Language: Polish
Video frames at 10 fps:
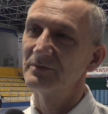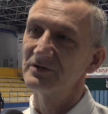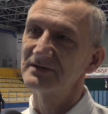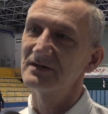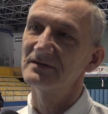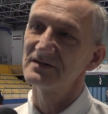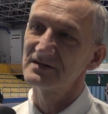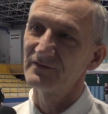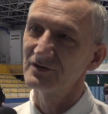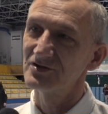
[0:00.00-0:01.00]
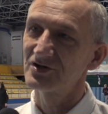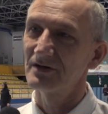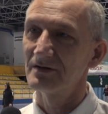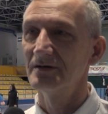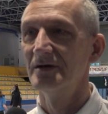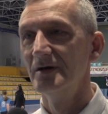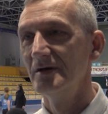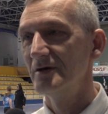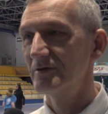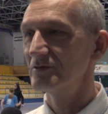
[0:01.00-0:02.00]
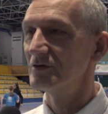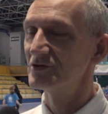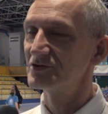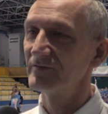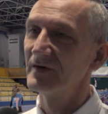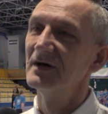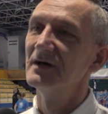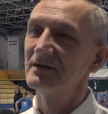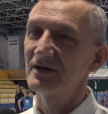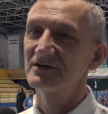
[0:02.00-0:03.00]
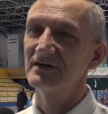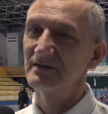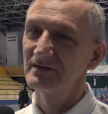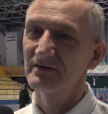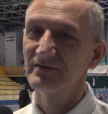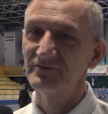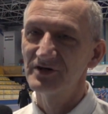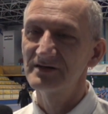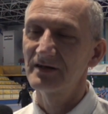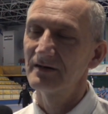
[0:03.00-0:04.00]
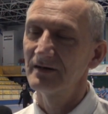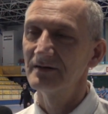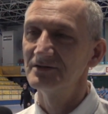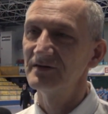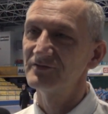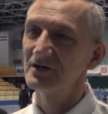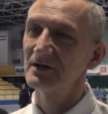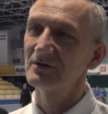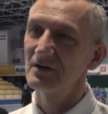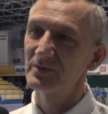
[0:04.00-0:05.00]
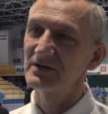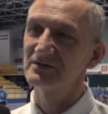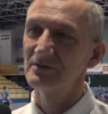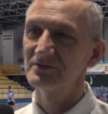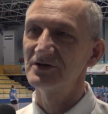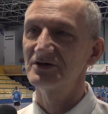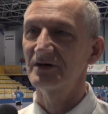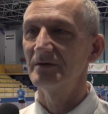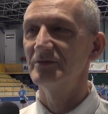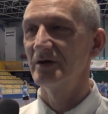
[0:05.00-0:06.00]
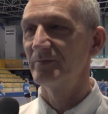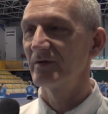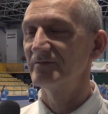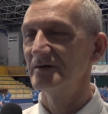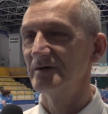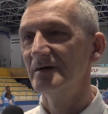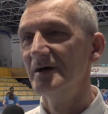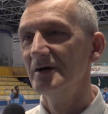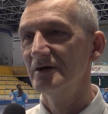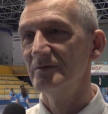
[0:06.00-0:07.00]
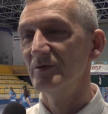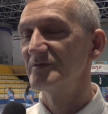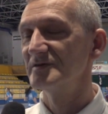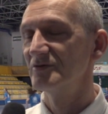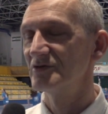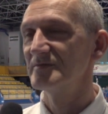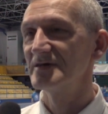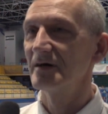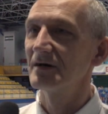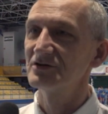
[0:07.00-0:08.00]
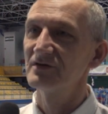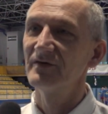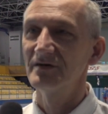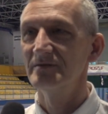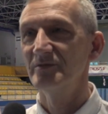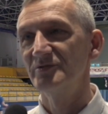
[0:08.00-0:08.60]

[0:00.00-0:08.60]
Polski, też zawodniczka Ruchu Chorzów. Także wszystkie dziewczyny, które pracują z dzieciakami naprawdę robią to z dużym zaangażowaniem i